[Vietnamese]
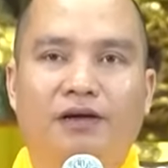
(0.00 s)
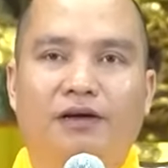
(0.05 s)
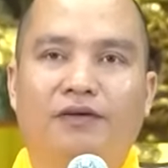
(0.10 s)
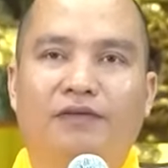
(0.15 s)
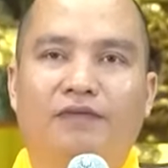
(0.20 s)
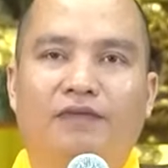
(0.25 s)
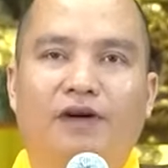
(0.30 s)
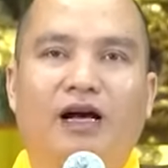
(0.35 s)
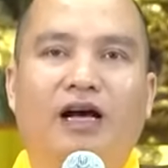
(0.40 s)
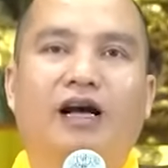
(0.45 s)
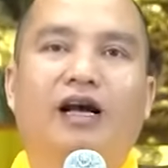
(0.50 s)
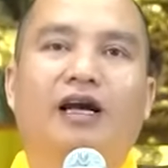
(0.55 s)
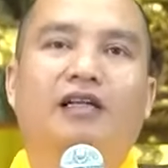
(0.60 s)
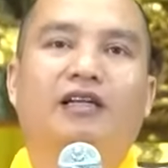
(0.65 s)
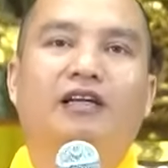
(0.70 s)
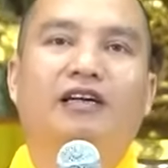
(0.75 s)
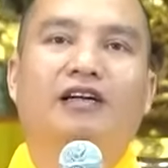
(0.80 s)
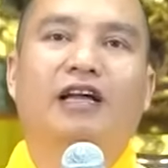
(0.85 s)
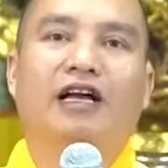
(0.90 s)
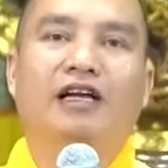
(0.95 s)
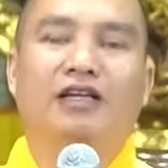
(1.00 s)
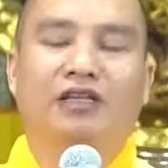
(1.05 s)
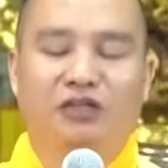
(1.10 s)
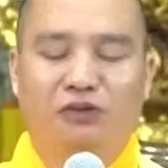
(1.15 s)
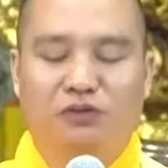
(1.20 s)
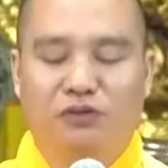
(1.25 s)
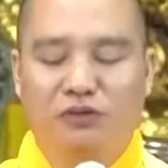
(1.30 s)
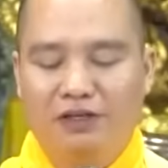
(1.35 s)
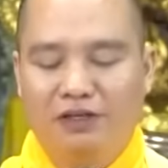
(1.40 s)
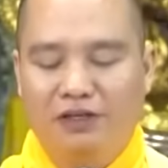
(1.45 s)
Và thưa đại
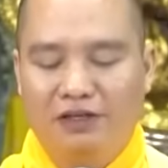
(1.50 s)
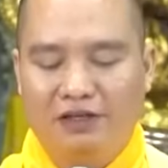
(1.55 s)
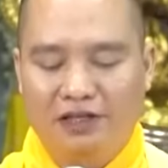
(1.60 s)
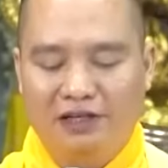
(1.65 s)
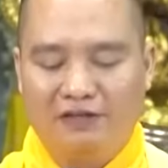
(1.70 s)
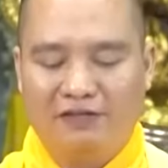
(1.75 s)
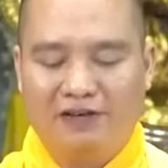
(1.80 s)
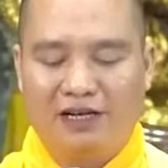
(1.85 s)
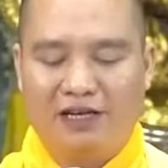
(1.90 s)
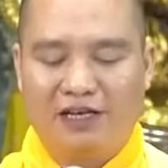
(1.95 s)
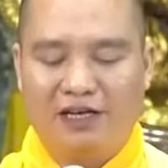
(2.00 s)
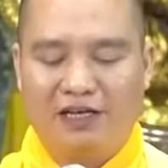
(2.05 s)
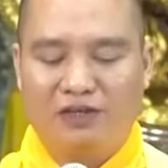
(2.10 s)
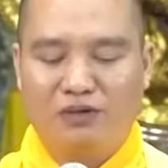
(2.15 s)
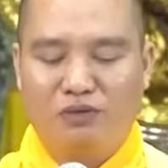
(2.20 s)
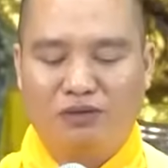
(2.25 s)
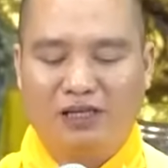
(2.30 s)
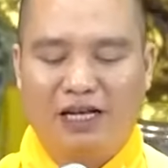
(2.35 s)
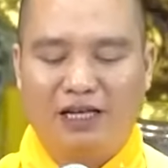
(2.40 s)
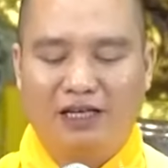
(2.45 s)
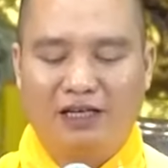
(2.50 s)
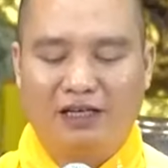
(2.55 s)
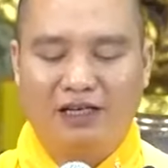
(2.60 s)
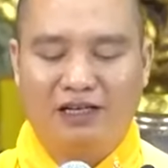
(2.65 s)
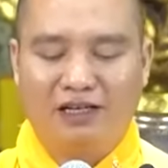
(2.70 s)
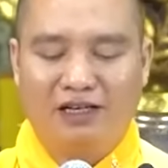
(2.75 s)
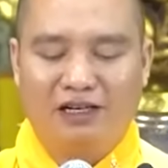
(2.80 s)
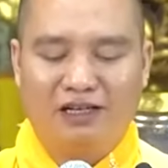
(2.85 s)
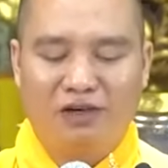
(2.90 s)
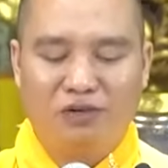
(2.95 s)
chúng, như vậy là chúng ta gì?
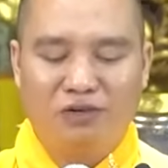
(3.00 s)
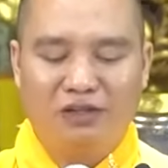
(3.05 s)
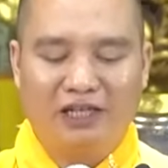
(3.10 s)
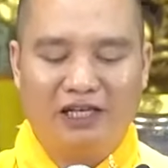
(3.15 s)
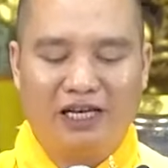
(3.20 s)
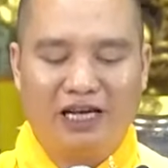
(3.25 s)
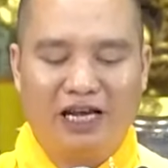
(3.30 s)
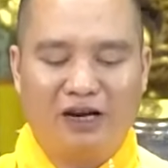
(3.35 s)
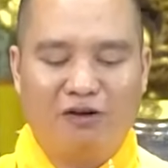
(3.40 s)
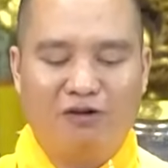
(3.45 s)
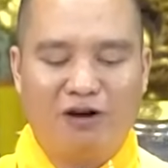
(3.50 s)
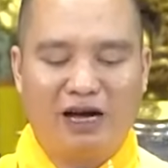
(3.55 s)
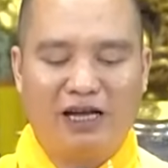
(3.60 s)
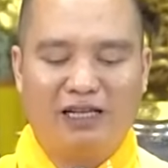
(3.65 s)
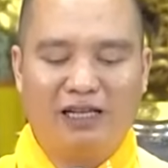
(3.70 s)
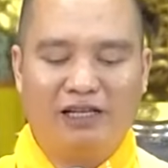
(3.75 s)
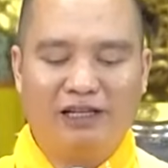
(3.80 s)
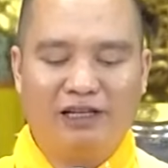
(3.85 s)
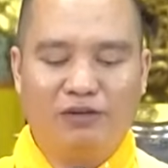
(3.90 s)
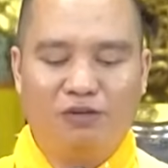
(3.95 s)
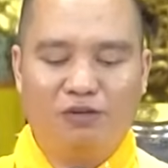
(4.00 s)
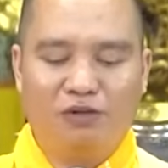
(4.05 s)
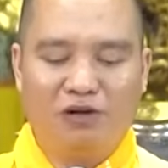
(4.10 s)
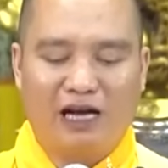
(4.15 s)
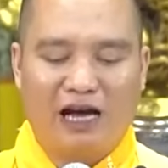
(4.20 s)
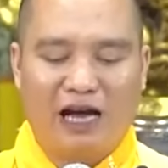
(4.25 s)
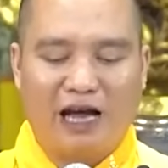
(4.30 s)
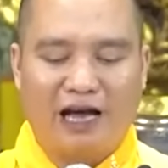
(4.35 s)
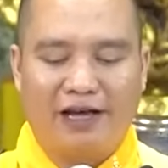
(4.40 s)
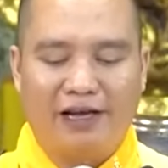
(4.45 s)
Không chỉ nghe qua danh hiệu của
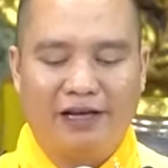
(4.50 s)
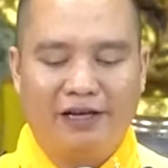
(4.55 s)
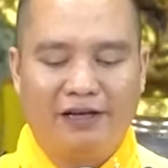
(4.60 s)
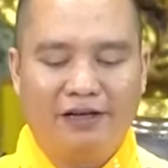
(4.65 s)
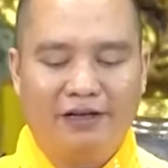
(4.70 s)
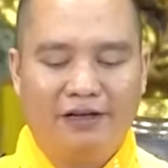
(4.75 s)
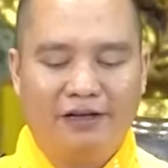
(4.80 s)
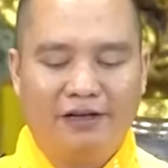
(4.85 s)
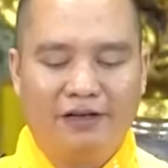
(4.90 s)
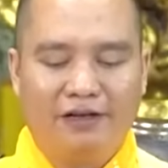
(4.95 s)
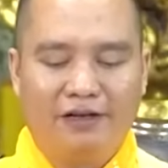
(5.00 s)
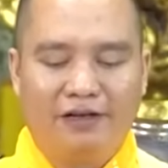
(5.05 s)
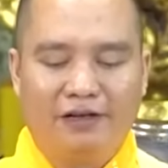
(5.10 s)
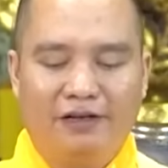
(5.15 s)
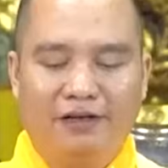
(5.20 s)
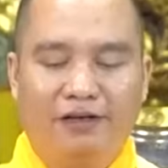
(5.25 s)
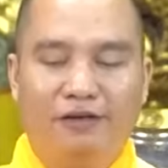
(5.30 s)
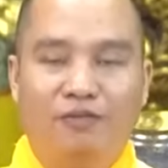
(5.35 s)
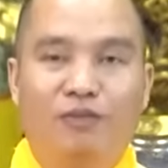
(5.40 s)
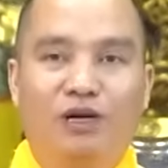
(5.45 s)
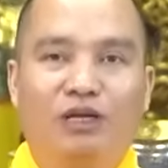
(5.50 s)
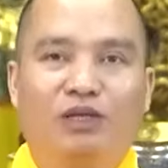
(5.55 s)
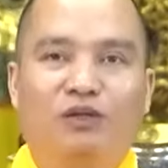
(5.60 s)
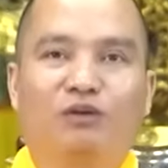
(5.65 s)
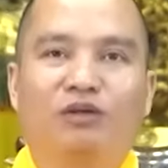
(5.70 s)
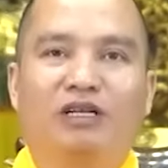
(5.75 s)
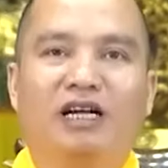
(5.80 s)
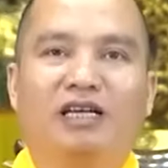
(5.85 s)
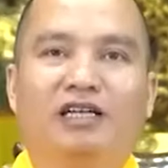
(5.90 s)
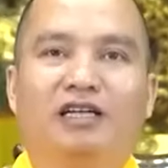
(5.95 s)
Ngài mà
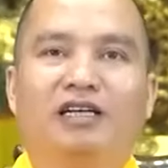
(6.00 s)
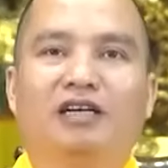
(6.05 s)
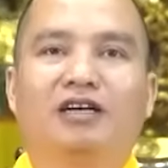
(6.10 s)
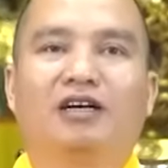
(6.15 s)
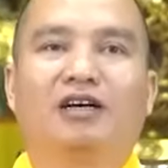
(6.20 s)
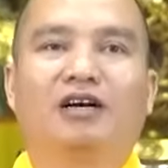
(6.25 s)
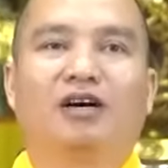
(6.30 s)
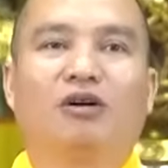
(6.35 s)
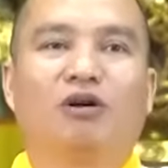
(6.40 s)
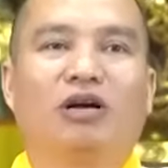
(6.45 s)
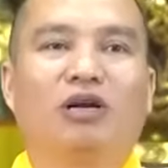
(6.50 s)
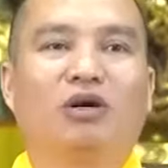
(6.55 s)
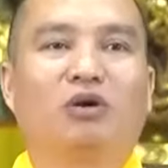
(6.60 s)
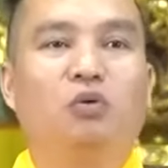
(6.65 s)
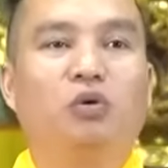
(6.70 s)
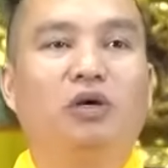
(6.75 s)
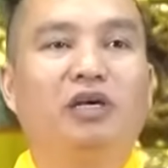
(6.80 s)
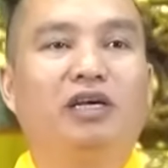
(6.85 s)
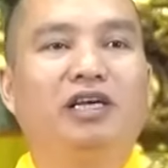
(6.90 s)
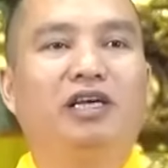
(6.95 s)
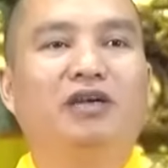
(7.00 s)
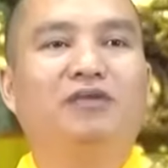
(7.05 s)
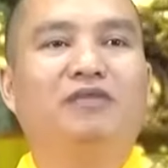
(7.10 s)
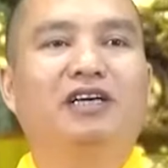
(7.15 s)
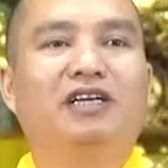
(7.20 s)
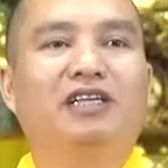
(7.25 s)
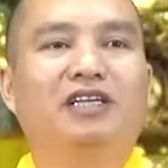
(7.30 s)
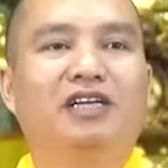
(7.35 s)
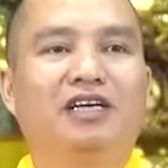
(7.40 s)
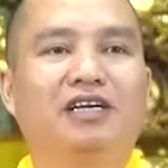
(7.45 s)
chúng ta gì? Còn quy y
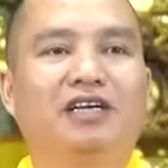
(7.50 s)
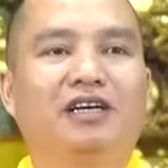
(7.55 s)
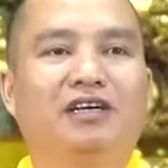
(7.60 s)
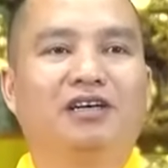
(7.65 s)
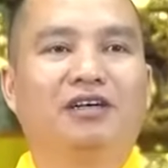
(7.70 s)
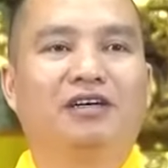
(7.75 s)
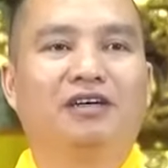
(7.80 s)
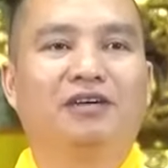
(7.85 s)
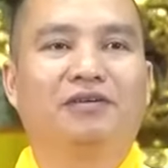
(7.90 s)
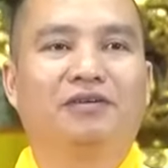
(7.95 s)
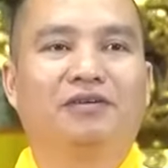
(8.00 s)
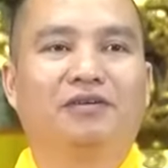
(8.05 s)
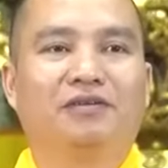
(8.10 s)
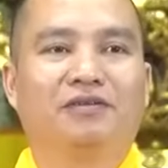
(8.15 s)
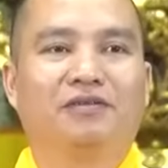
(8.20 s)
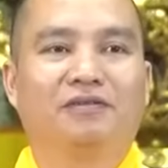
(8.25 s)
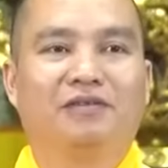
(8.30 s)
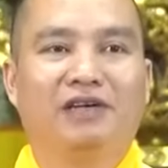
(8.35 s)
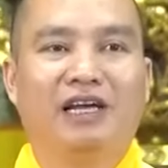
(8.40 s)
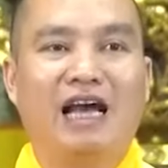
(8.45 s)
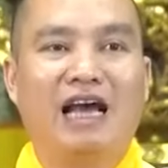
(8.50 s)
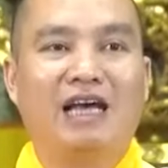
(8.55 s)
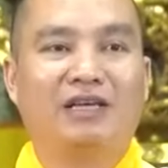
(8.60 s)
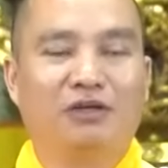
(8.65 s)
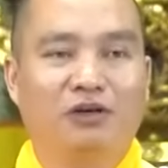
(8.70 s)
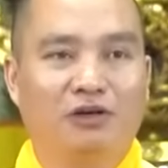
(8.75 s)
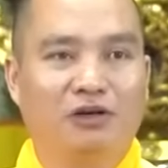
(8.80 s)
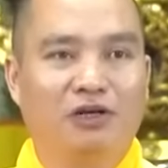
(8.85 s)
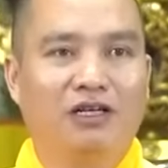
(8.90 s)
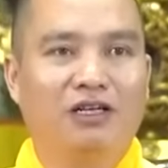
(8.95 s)
với gì? Với Ngài
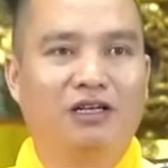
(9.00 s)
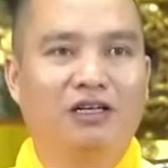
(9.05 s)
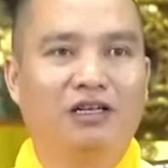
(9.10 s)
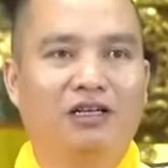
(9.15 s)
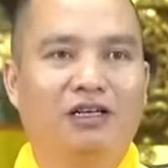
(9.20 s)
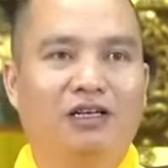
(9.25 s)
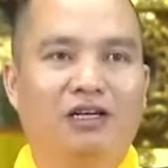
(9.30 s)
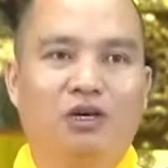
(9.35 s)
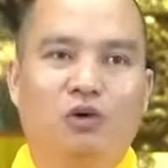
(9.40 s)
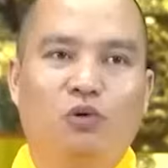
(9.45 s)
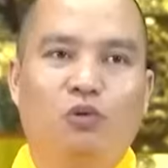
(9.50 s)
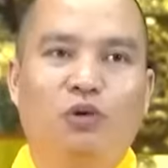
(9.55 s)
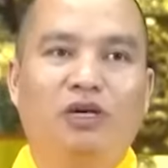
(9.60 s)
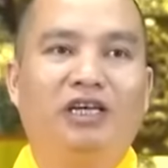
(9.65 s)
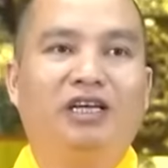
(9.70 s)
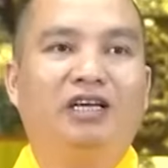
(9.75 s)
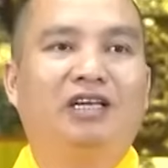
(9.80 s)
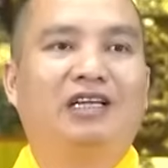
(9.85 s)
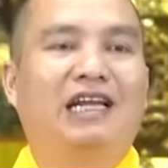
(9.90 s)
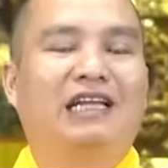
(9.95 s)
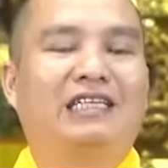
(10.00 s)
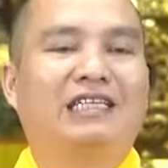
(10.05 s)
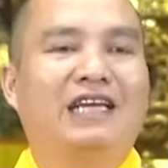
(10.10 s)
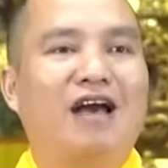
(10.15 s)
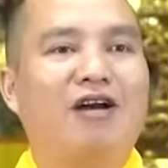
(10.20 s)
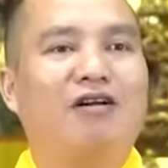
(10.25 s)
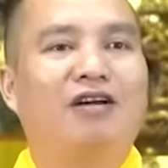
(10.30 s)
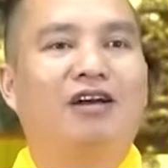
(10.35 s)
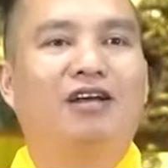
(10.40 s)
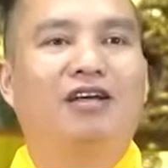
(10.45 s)
rồi. Quy y là
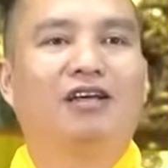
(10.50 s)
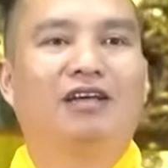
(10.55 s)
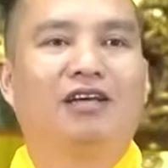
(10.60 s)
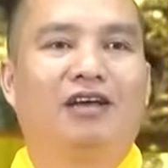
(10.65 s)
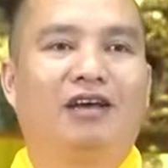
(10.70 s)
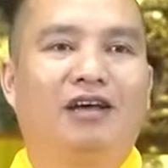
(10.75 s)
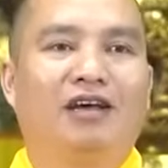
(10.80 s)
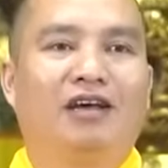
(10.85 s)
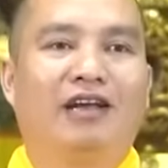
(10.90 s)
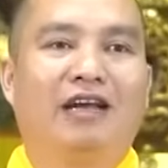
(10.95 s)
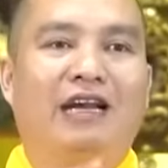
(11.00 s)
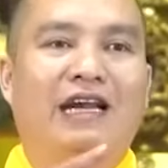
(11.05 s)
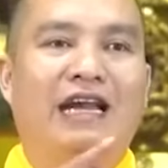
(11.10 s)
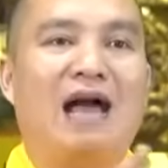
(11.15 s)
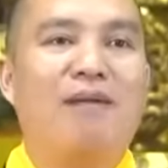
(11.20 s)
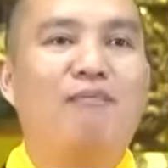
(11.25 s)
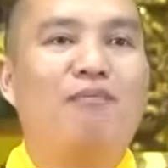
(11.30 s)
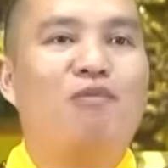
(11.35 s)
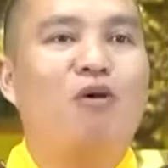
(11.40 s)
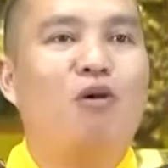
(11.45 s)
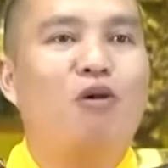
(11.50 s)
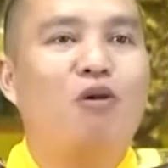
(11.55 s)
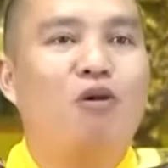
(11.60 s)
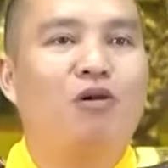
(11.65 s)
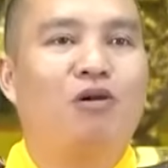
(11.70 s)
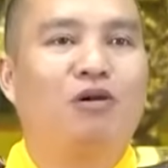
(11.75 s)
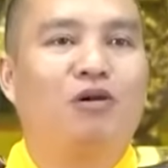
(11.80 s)
sao? Nam mô.